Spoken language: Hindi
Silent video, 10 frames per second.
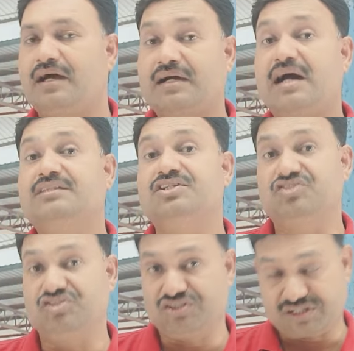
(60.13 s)
अखाद्य
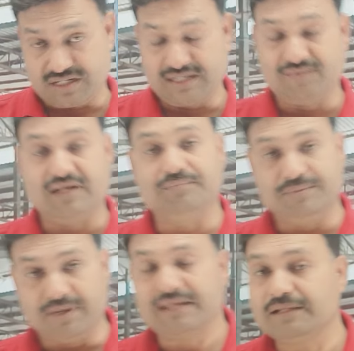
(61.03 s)
चीज़ें खाने वाली
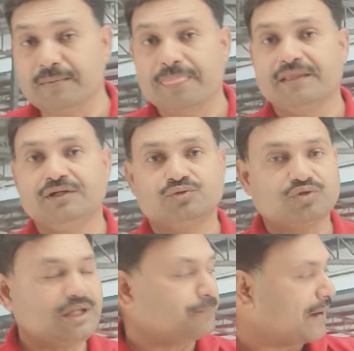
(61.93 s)
बीमारी तो
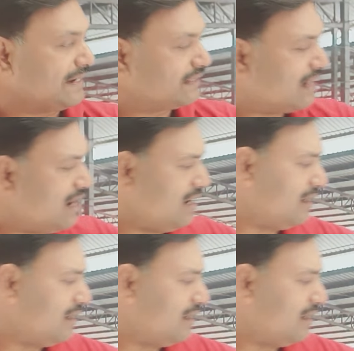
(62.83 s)
ये पाइका